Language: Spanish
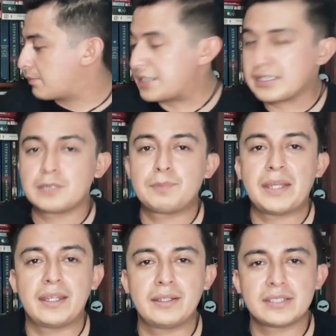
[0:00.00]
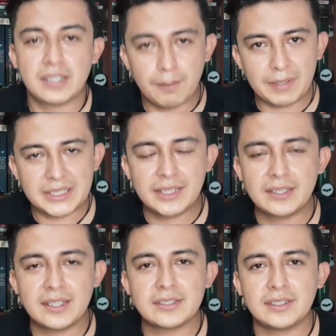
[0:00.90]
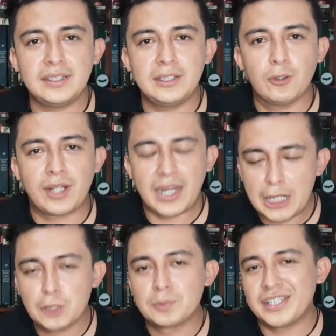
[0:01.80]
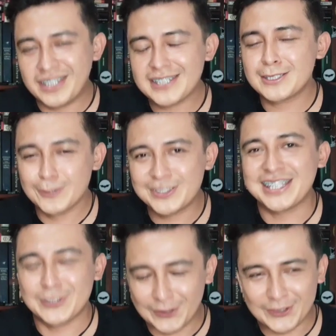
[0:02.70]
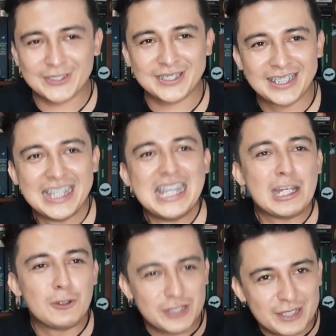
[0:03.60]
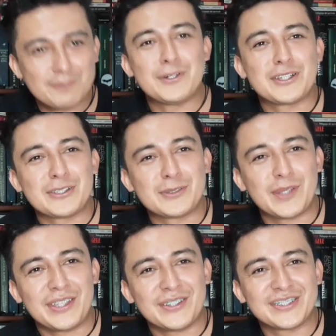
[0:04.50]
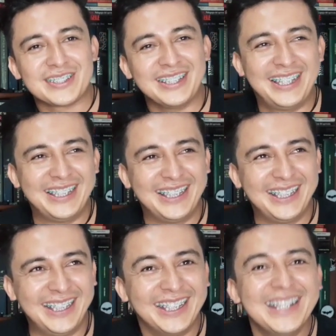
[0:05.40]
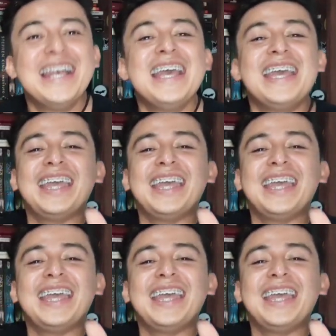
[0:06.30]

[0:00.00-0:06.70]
más, esperen, sean pacientes y lograrán obtener sus tesoros. Luchen por sus sueños. Qué, qué buena